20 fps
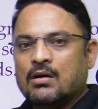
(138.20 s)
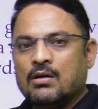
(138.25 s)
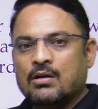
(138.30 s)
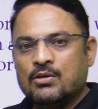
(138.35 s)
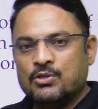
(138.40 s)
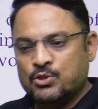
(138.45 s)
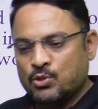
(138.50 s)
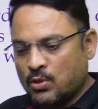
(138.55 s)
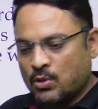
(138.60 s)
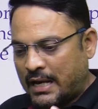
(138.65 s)

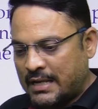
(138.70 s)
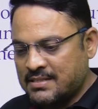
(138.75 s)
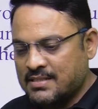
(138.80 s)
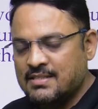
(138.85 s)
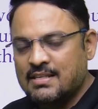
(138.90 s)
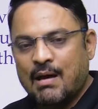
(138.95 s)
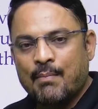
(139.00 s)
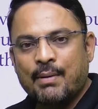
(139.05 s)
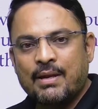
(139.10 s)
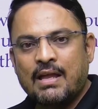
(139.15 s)
जो क्लासेस
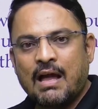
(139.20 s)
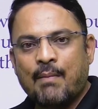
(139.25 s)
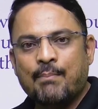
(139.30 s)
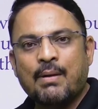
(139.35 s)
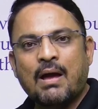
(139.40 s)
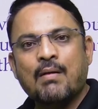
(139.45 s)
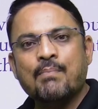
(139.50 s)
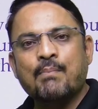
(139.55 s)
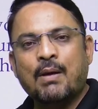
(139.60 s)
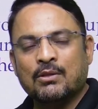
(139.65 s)
है हमारे यहाँ पे
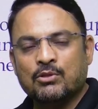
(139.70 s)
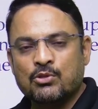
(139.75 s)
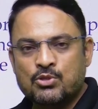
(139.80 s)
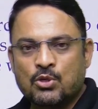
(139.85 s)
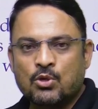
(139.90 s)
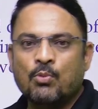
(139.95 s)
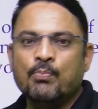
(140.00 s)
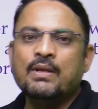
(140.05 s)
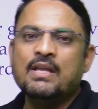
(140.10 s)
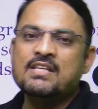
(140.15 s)
आप मातो सर
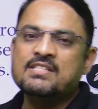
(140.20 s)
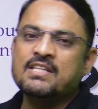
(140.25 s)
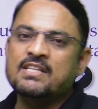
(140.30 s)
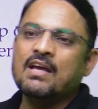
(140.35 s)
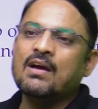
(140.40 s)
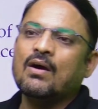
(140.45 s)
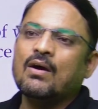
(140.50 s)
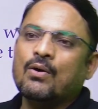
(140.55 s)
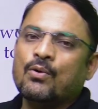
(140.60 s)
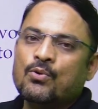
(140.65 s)
को मिल
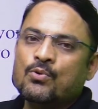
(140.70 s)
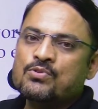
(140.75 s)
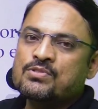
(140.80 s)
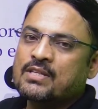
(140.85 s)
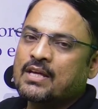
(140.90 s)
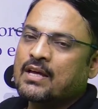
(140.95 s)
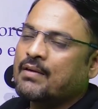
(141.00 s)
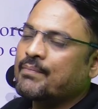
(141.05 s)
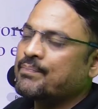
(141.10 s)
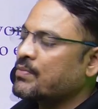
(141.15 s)
लीजिए और
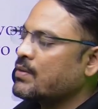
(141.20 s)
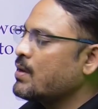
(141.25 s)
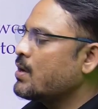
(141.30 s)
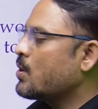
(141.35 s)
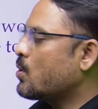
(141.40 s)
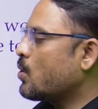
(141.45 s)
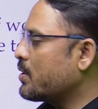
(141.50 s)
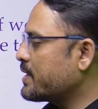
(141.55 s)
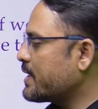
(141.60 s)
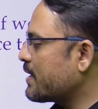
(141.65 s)
उनसे
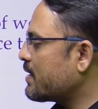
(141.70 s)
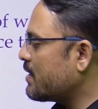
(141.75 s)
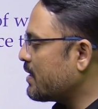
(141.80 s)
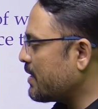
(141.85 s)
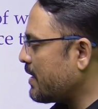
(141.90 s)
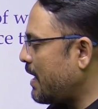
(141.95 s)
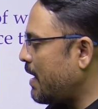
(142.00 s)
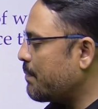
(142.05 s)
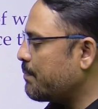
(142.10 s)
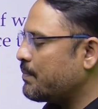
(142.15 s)
कांटेक्ट
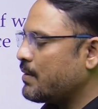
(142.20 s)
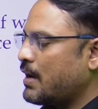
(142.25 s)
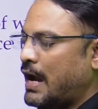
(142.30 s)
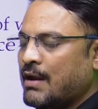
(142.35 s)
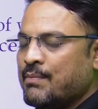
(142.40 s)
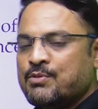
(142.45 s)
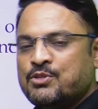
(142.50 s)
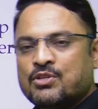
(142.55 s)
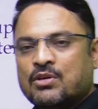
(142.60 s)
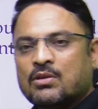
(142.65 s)
करके आप
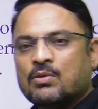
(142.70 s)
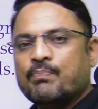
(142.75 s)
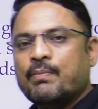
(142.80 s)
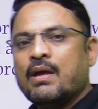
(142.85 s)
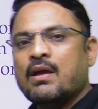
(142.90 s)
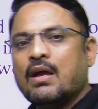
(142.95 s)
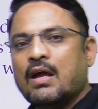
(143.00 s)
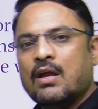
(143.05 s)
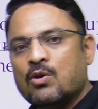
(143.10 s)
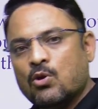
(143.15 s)
एडमिशन में
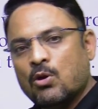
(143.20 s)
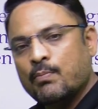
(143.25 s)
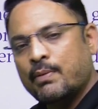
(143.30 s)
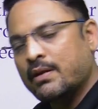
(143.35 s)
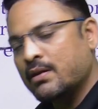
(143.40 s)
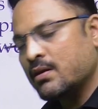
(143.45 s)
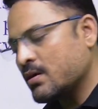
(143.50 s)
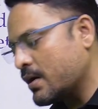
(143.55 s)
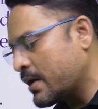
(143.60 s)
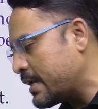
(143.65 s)

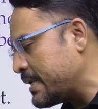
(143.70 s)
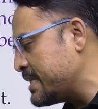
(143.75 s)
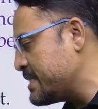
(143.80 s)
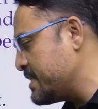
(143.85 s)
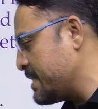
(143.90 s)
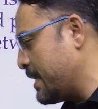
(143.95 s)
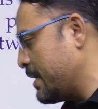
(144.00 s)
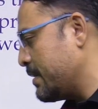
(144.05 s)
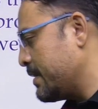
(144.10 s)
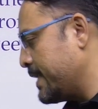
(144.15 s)
एनरोलमेंट कर
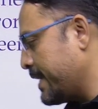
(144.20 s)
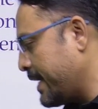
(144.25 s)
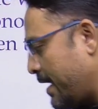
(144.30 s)
लीजिए ठीक है